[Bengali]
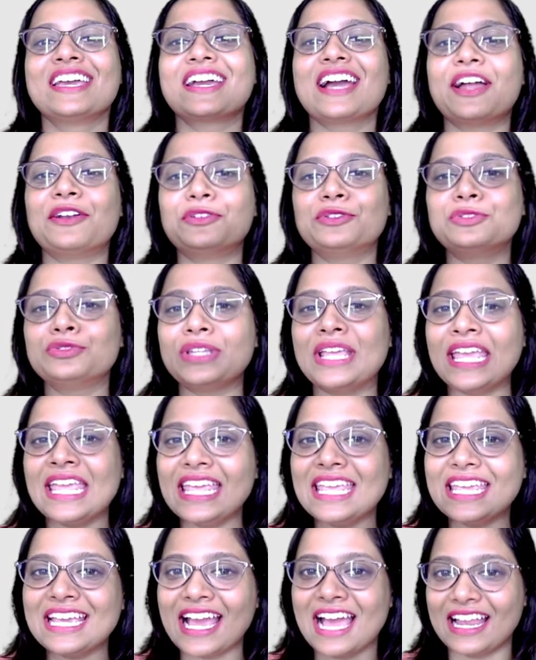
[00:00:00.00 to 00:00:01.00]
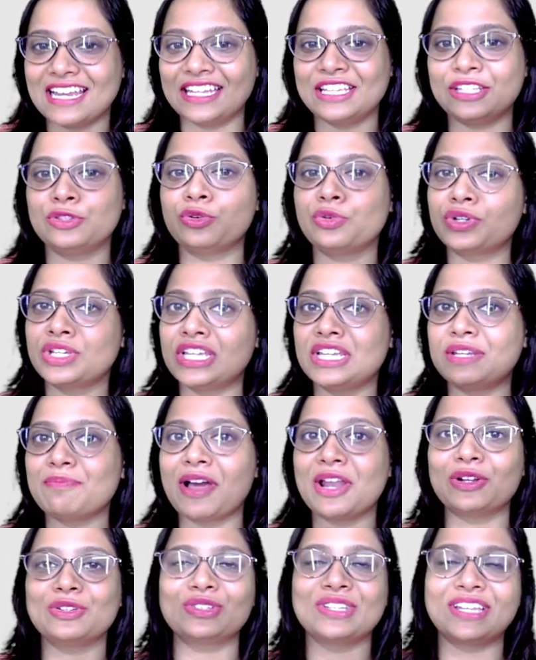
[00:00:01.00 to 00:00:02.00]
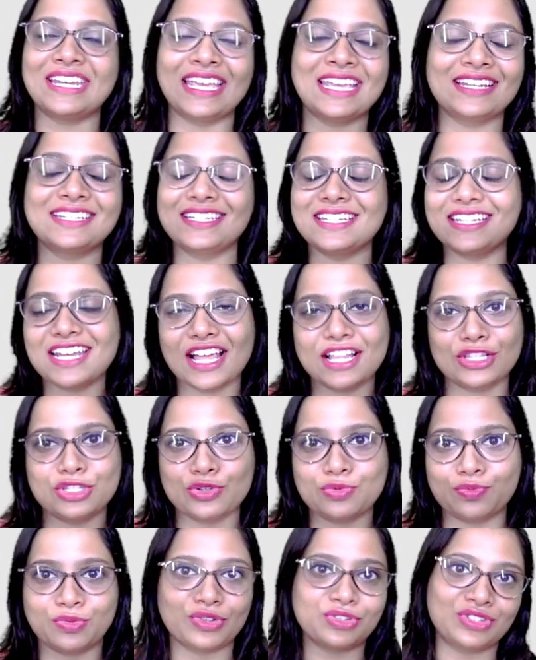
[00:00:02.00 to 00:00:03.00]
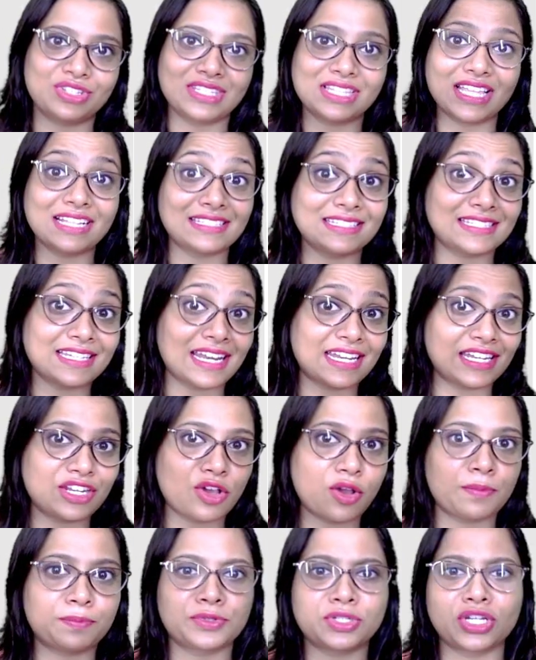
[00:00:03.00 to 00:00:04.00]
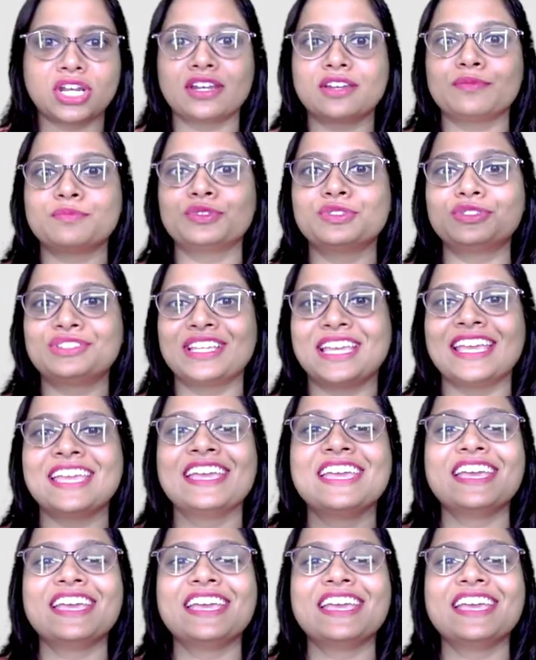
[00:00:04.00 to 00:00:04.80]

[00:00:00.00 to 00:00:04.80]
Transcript: কারণ এইখানে দক্ষিণ ভারতের একটি রাজ্য উপস্থিত আছে চারটে অপশনের মধ্যে